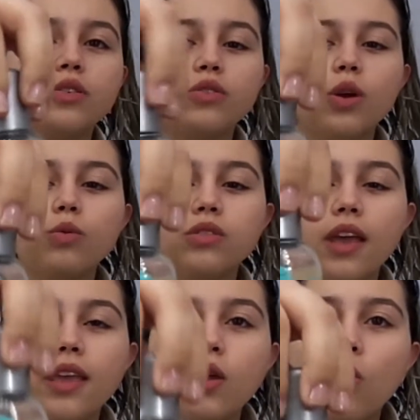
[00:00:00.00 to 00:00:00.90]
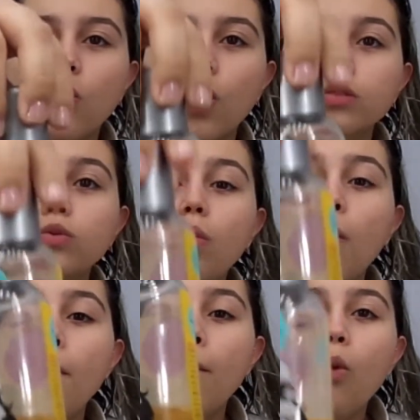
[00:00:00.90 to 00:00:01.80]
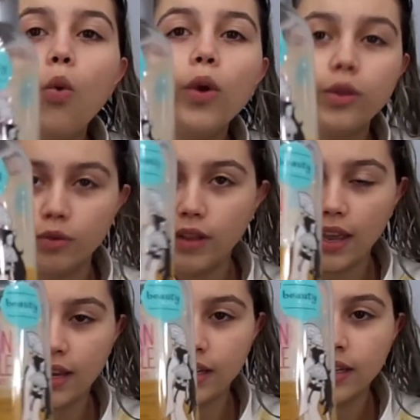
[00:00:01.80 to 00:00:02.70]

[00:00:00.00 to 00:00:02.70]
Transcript: eu já usei e eu gosto muito dele.